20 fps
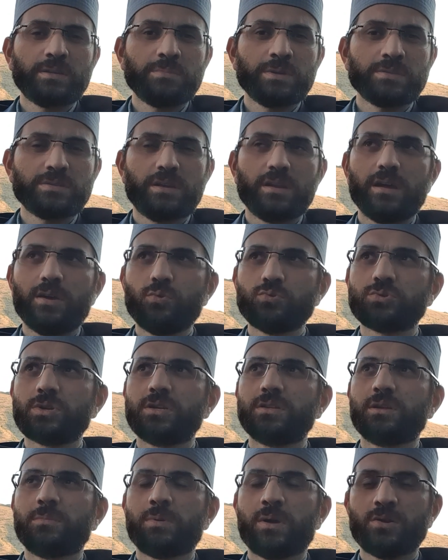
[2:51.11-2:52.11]
mesela
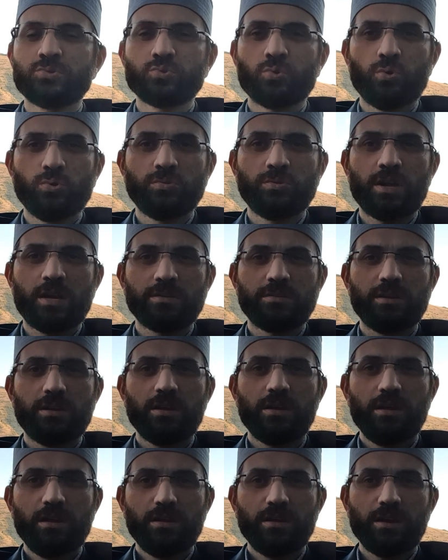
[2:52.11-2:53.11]
özellikle bazı oyunlarda